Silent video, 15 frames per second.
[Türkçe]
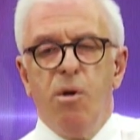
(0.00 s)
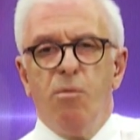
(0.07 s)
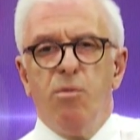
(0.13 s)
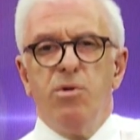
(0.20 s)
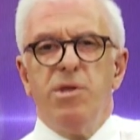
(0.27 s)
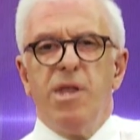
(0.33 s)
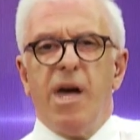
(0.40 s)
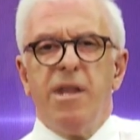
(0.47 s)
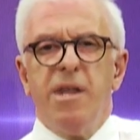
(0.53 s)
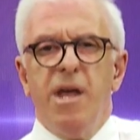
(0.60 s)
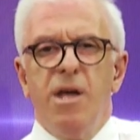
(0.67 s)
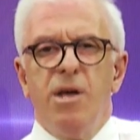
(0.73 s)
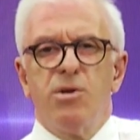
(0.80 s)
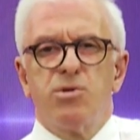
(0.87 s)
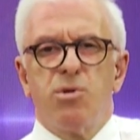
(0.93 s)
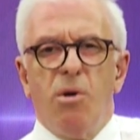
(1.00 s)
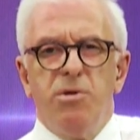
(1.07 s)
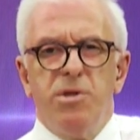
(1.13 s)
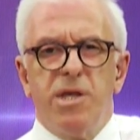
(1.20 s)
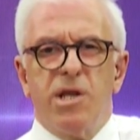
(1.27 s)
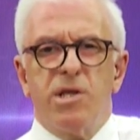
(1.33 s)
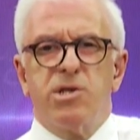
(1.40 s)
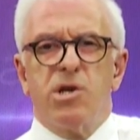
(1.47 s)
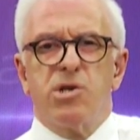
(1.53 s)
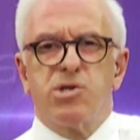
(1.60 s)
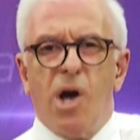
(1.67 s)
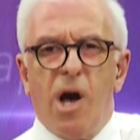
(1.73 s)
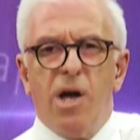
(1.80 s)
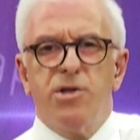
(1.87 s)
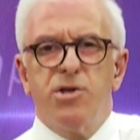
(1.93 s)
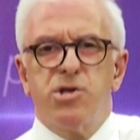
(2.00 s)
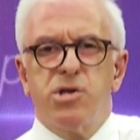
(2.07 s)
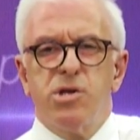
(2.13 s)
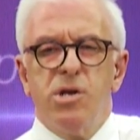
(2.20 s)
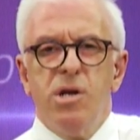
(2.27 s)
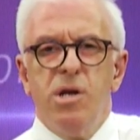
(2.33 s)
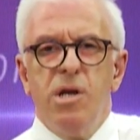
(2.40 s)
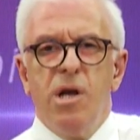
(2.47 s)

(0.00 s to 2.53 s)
Bunlar son derece çağ dışı,